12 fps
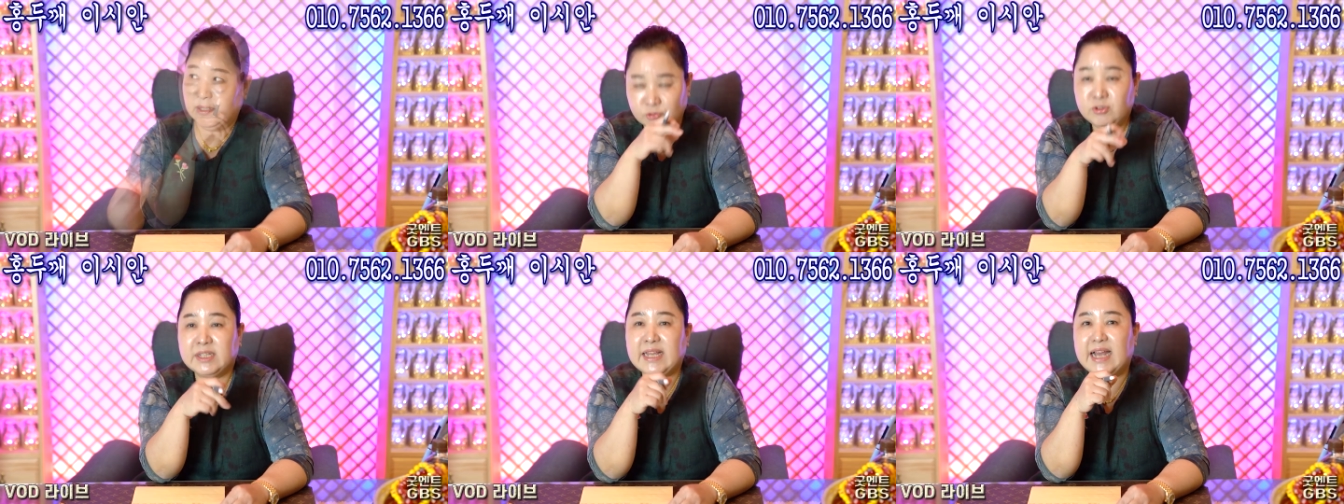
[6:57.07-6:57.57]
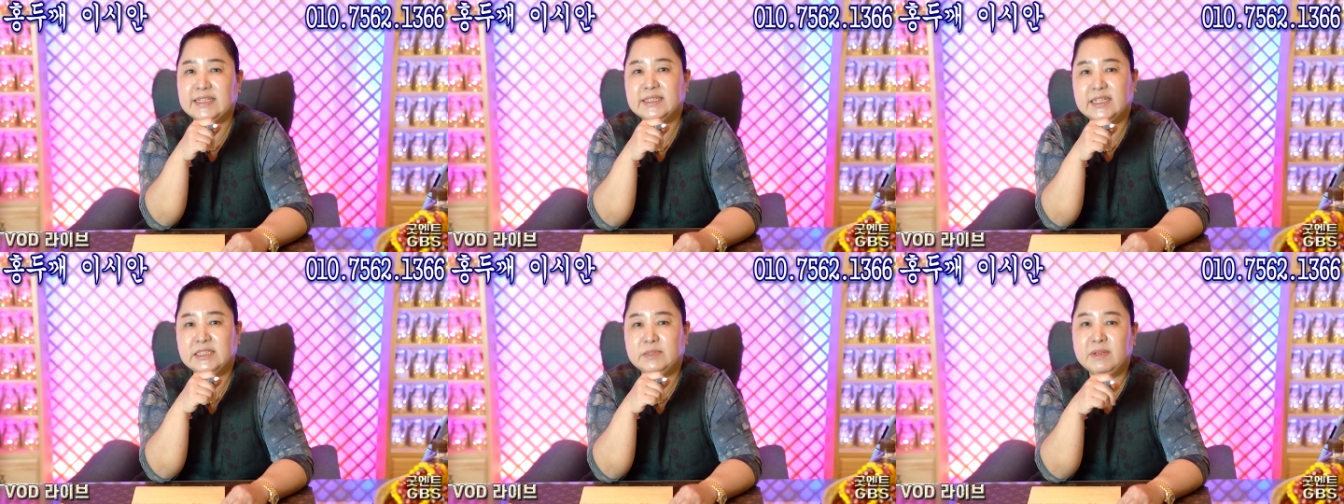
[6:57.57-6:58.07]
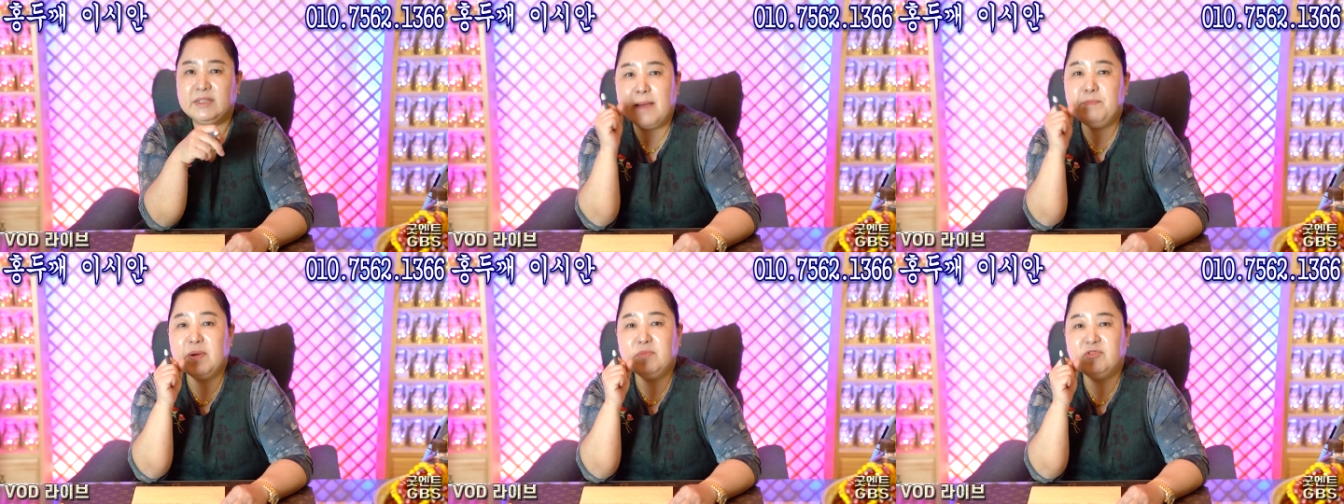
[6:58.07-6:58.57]
누구나 다 아시겠지만
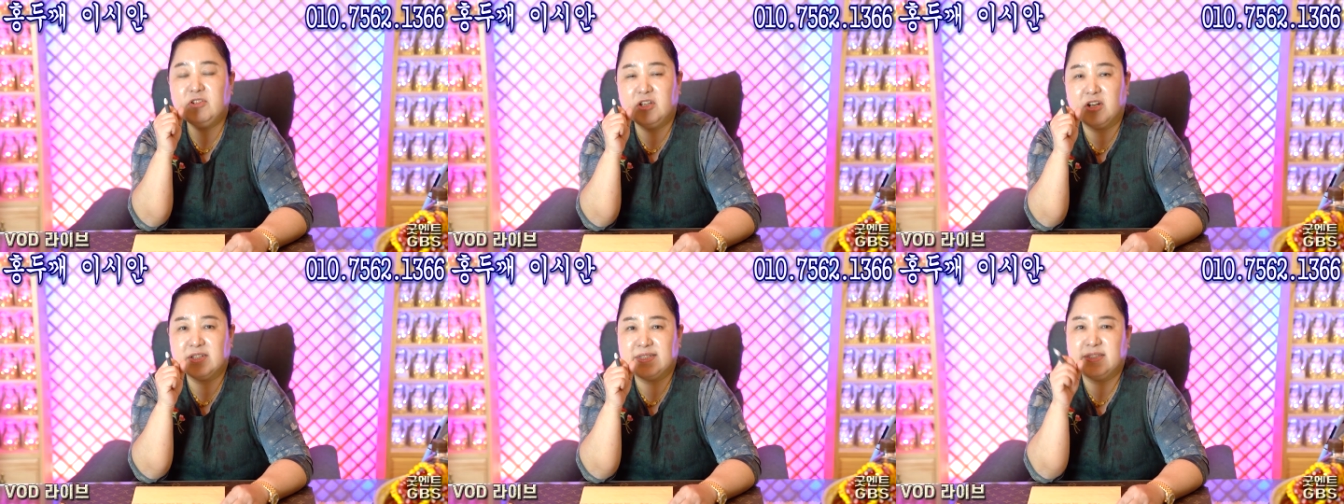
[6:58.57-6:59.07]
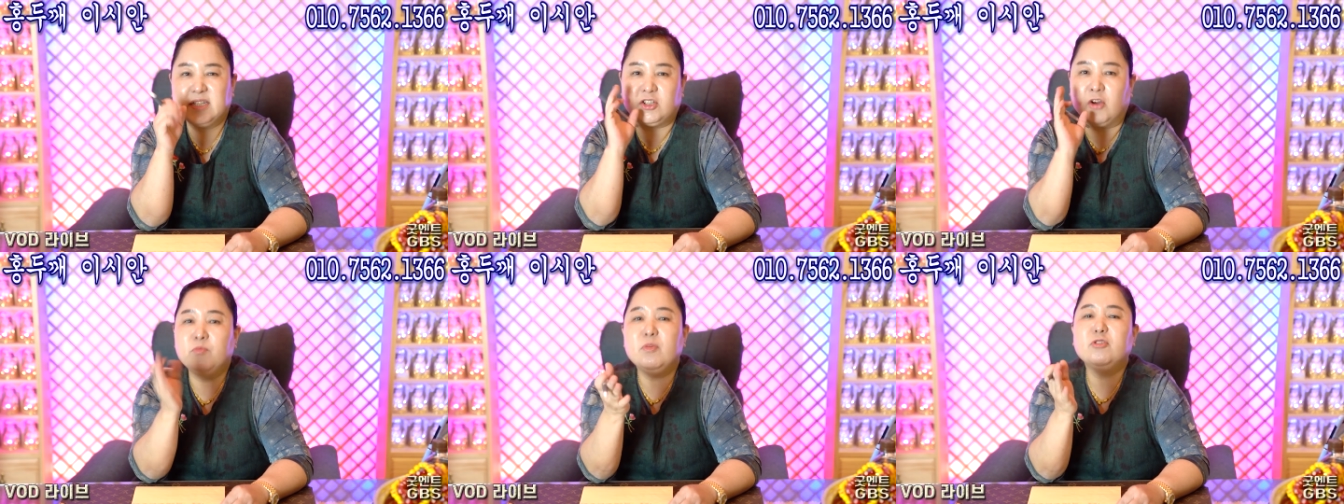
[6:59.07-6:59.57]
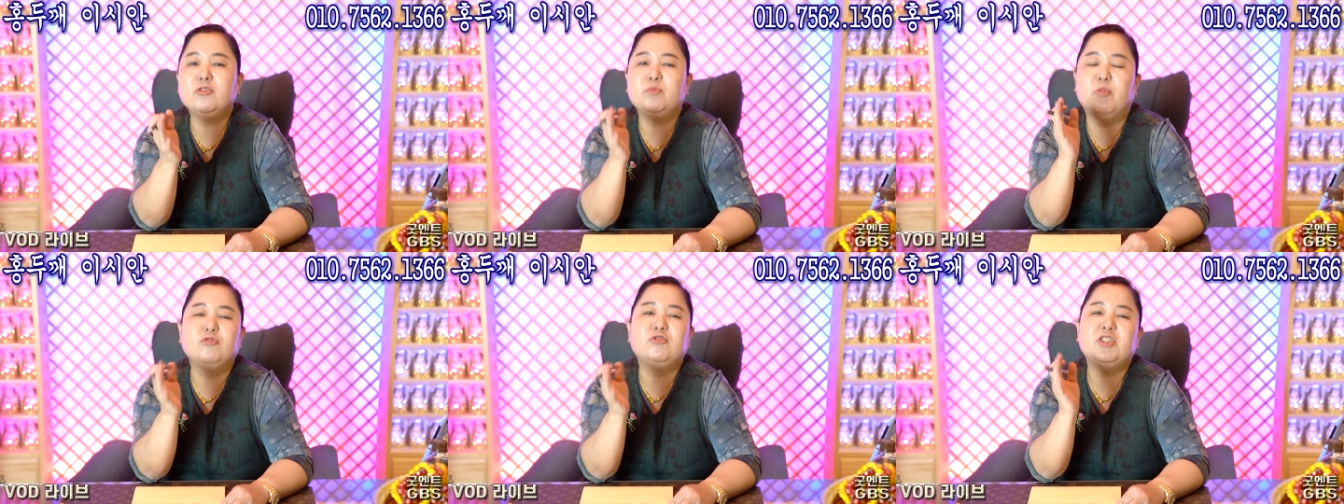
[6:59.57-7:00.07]
안방문을 열었을 때 정면으로
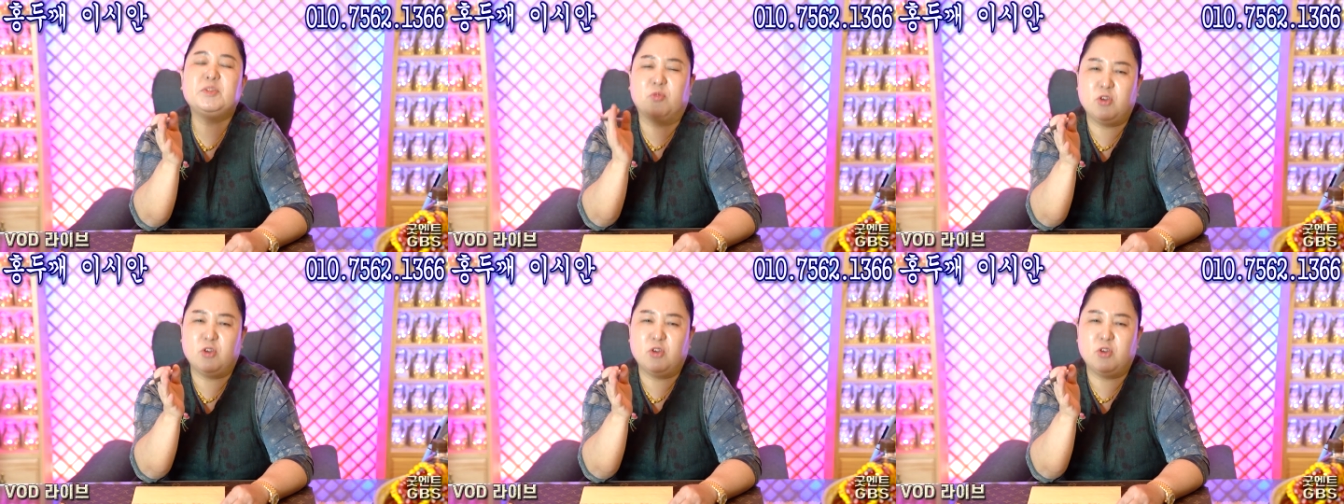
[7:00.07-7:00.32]
뭐든지